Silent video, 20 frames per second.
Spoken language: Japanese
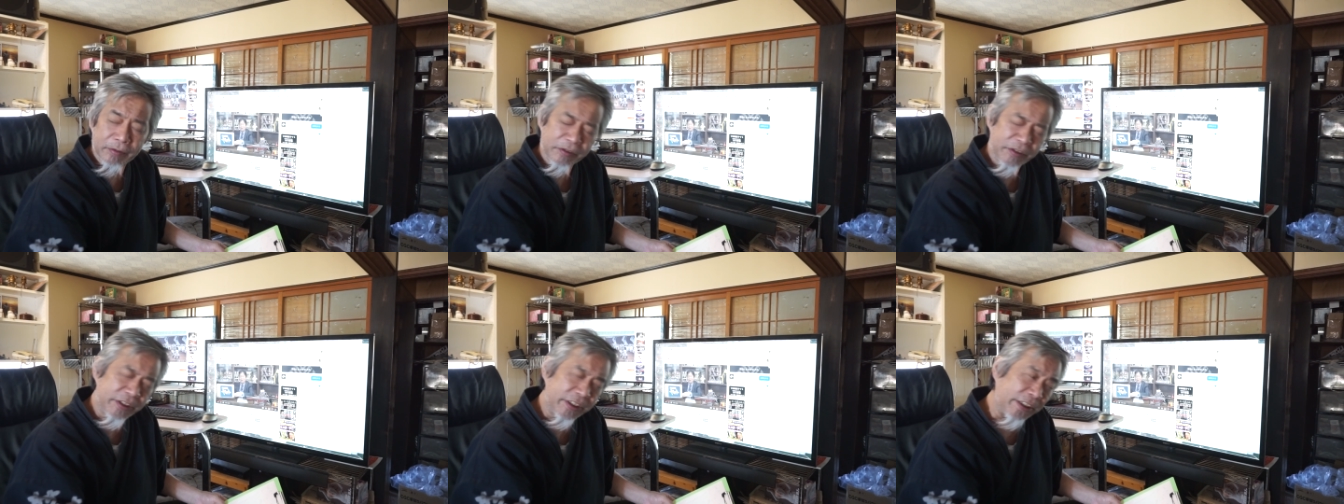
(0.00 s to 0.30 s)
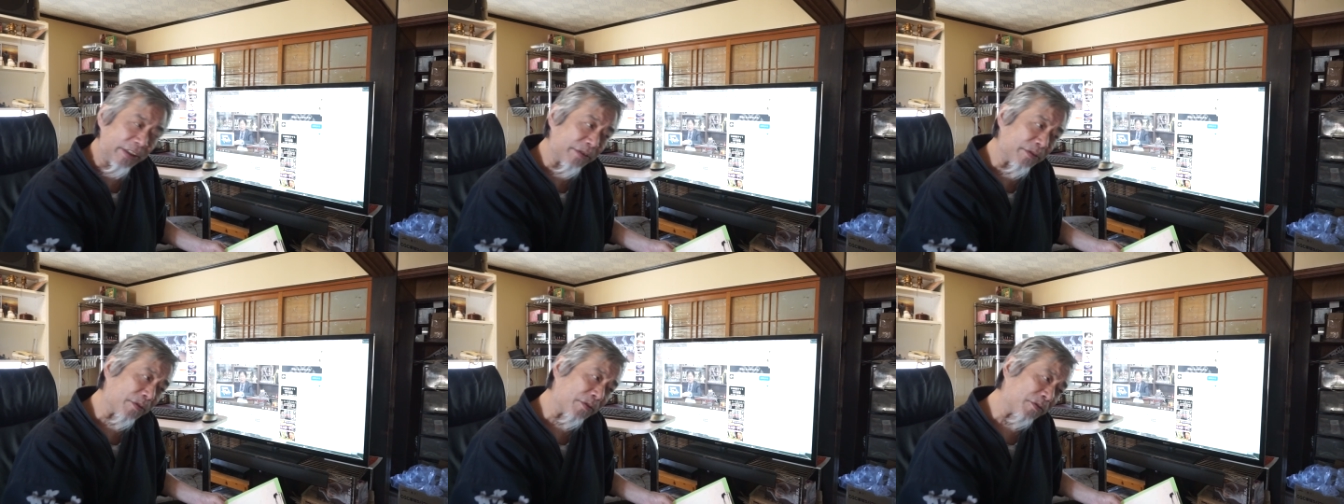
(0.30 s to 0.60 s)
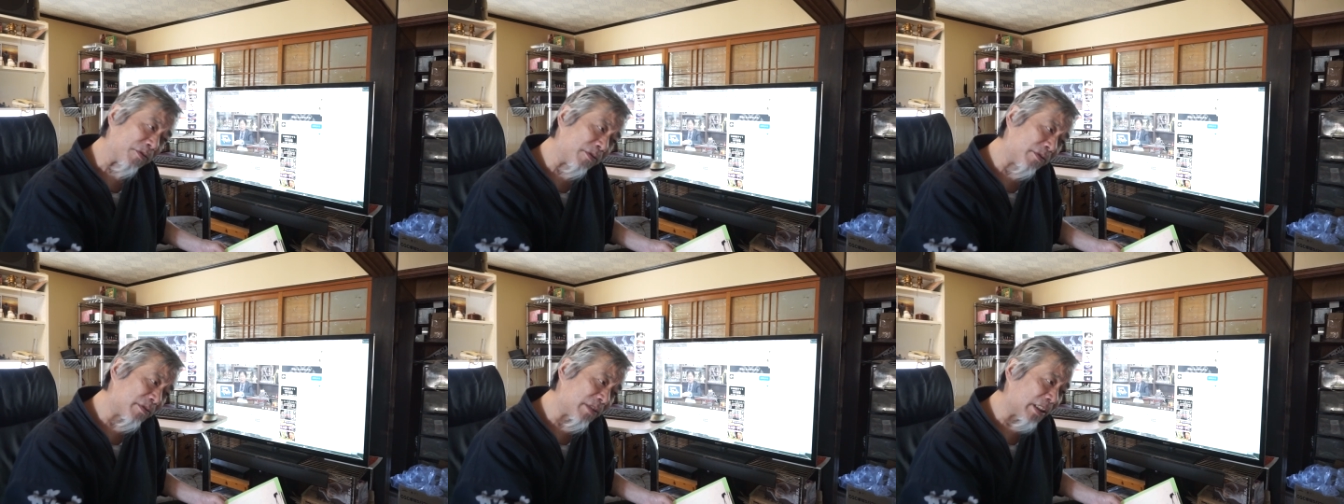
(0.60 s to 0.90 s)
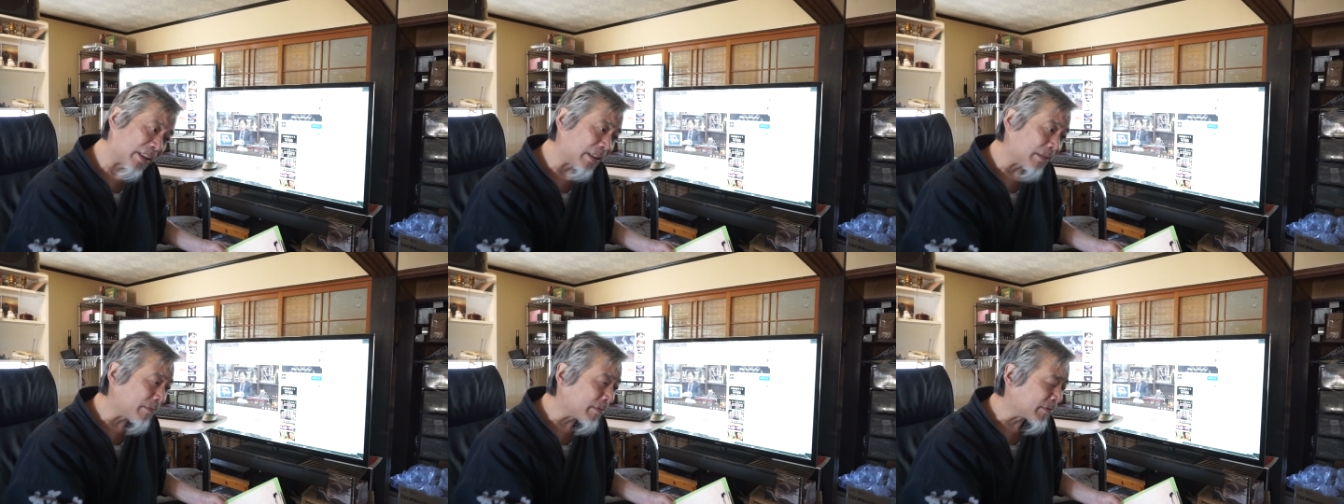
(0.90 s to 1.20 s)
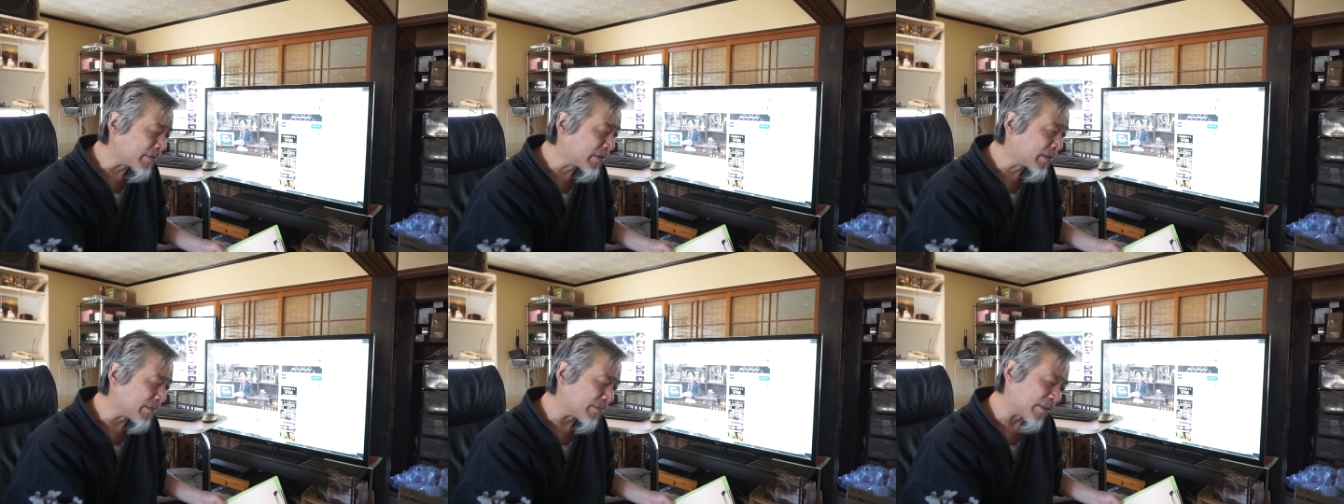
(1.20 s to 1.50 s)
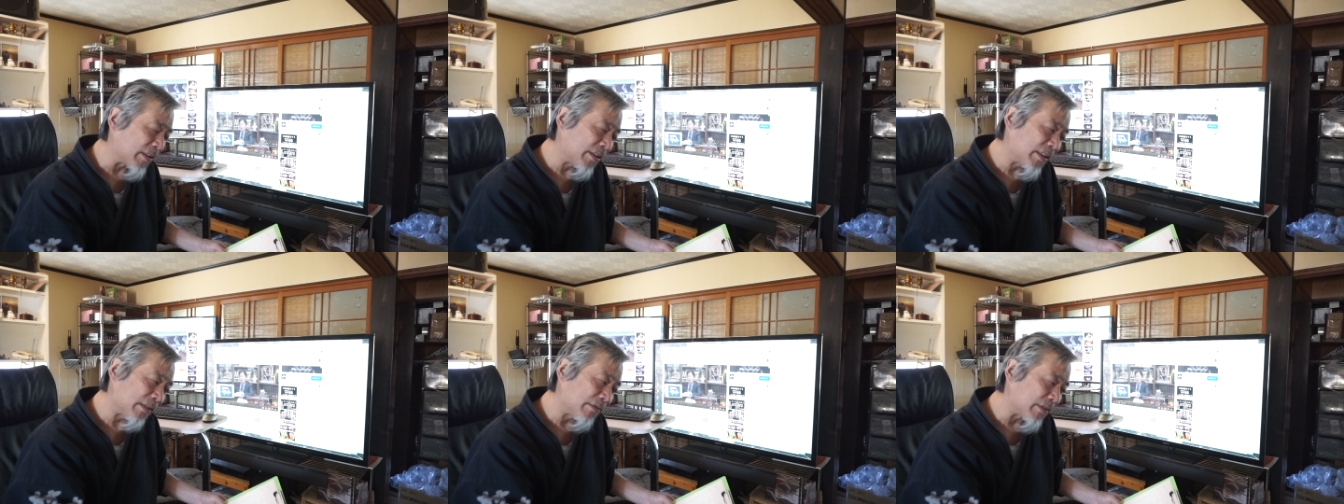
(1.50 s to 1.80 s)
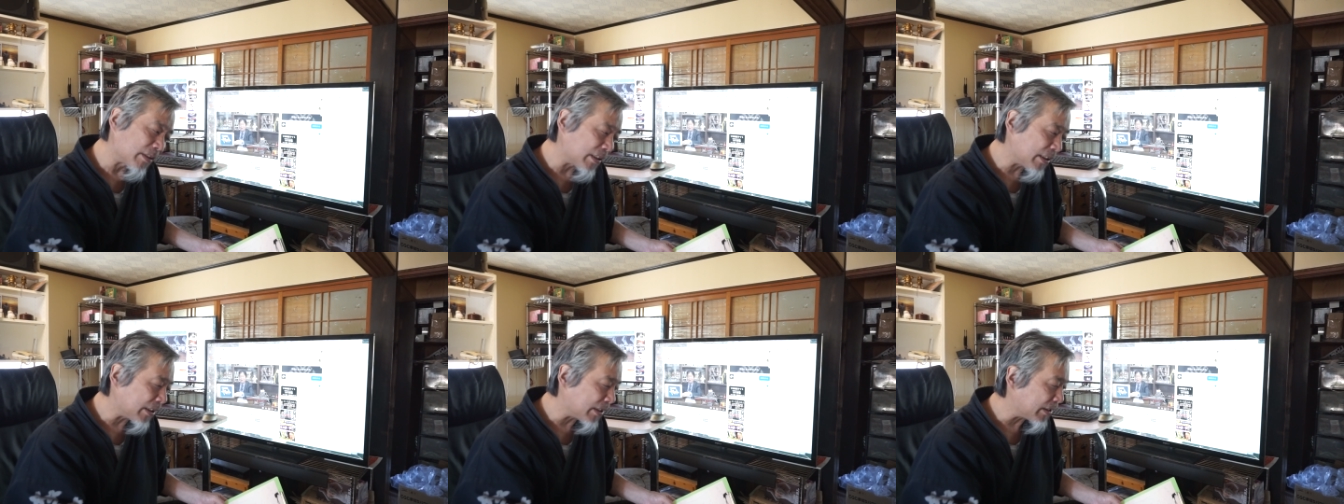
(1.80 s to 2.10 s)
震度6ぐらいでも潰れちゃう
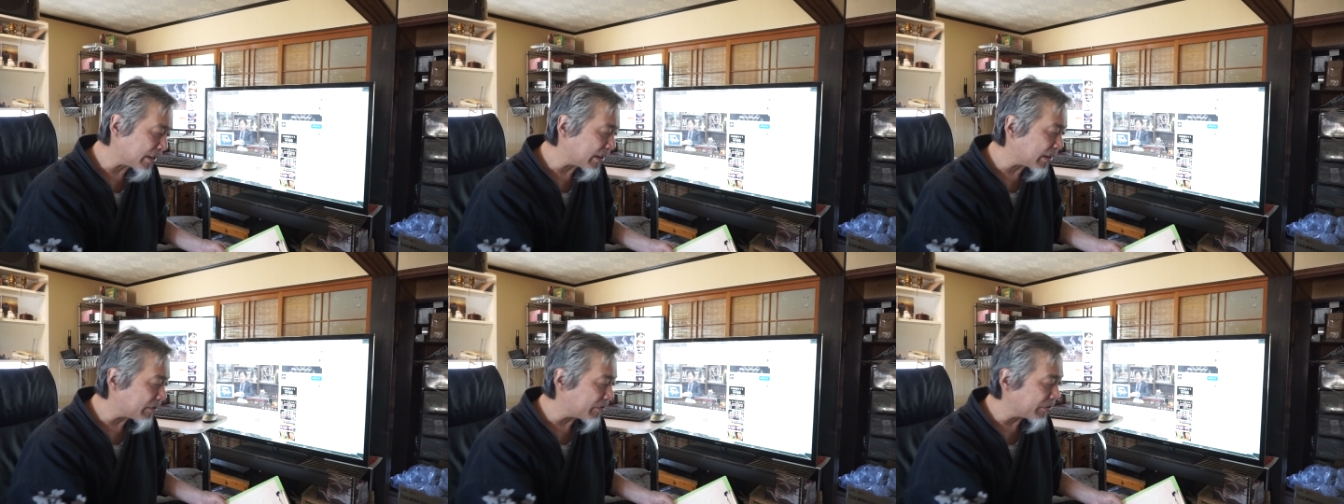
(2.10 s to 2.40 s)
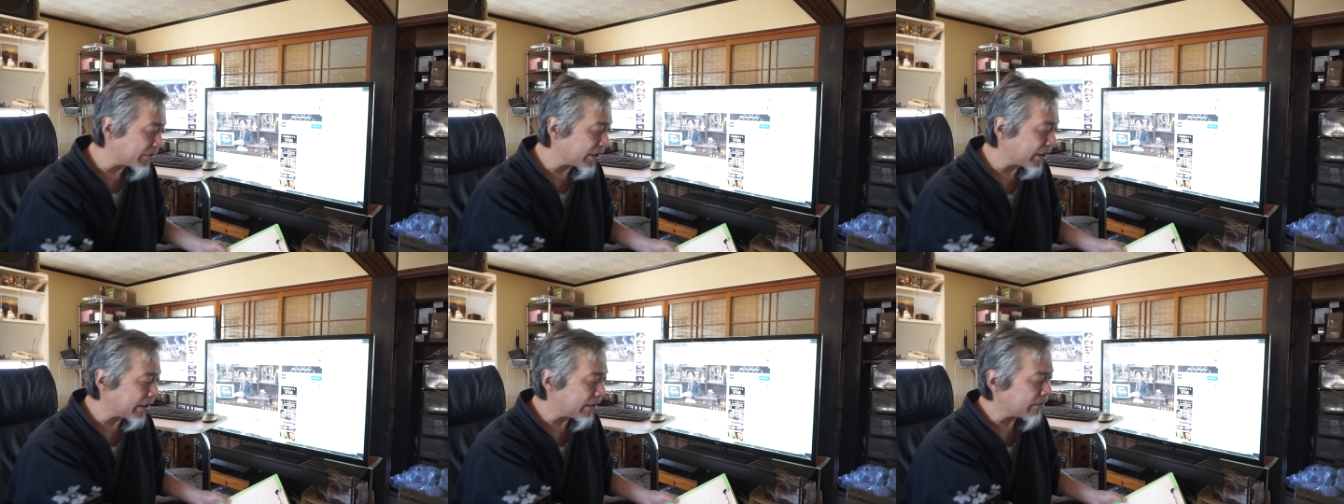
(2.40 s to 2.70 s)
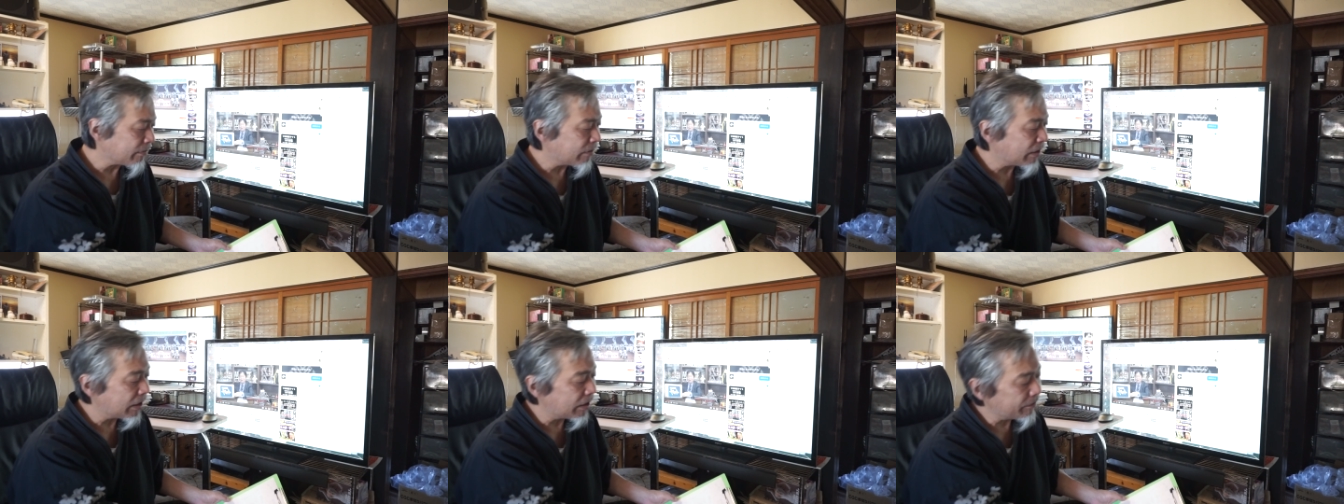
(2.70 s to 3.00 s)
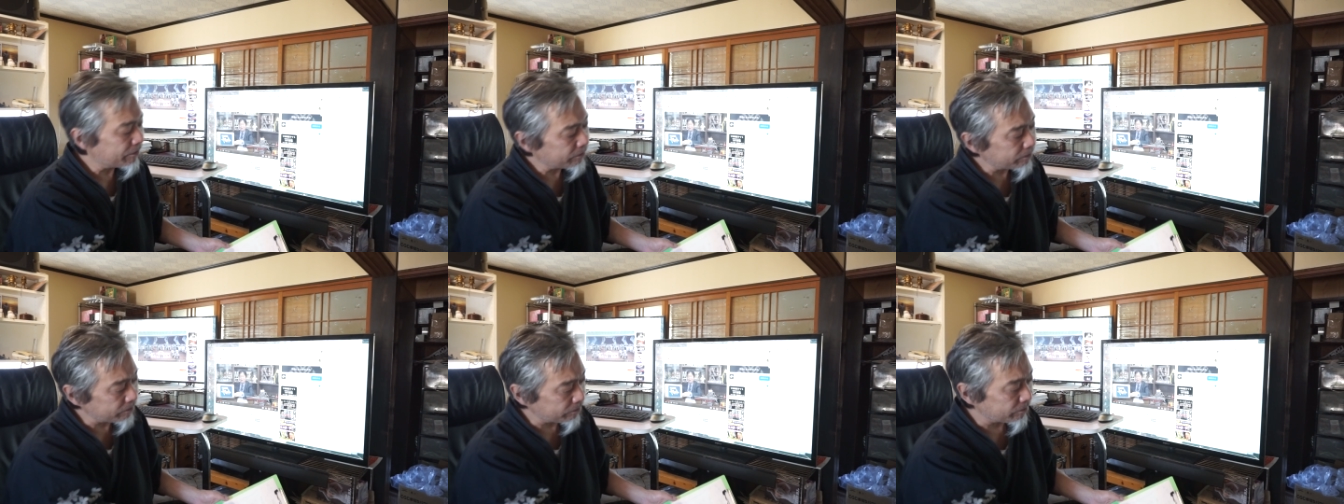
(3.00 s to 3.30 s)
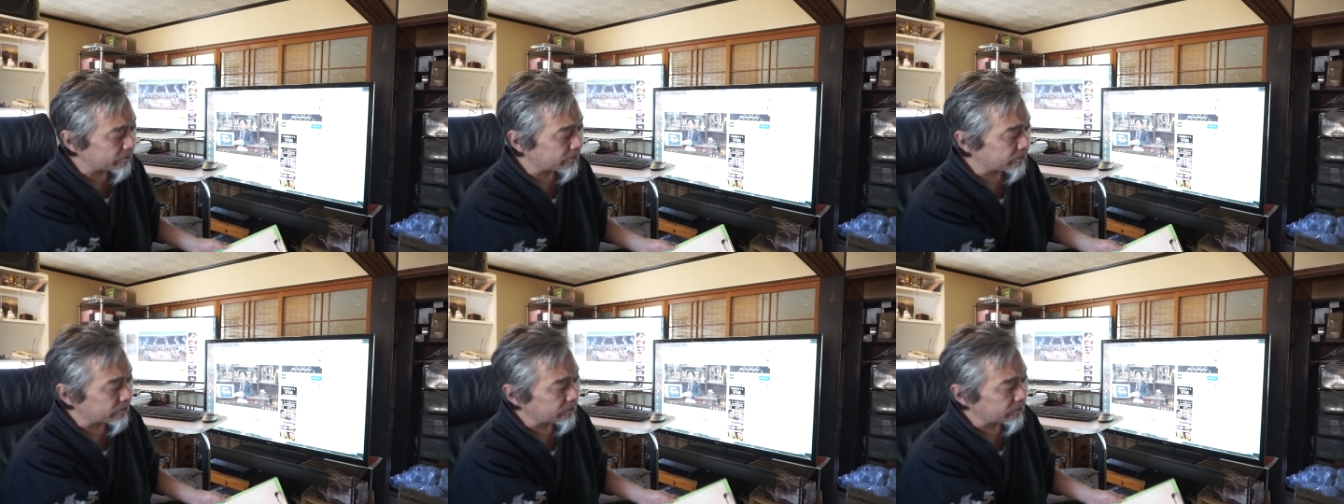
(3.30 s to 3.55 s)
んじゃないかなこの辺は、う